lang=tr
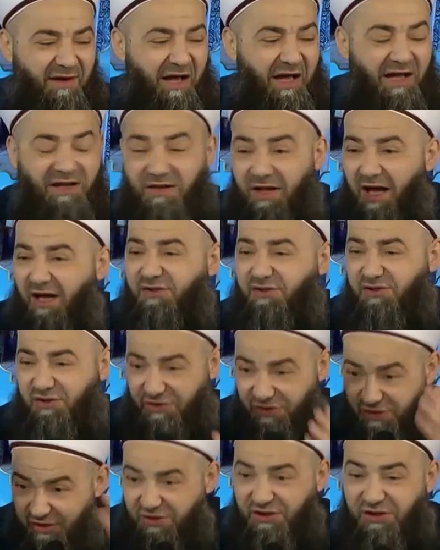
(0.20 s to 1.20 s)
Allah
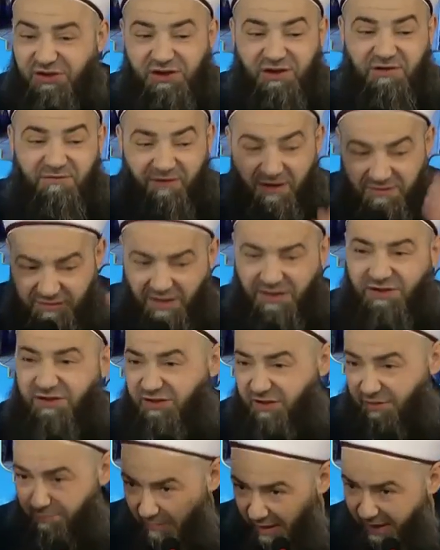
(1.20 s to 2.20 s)
için, din için, vatan
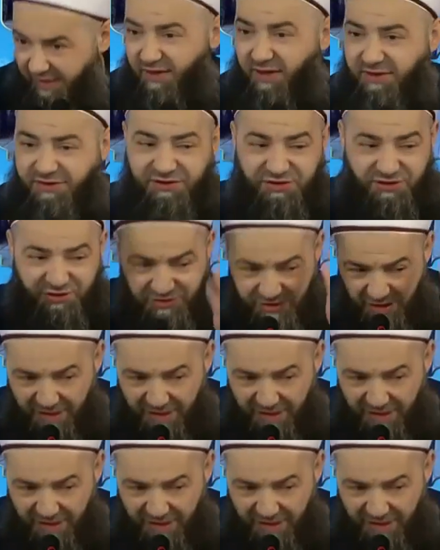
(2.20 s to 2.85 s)
için, bayrak için,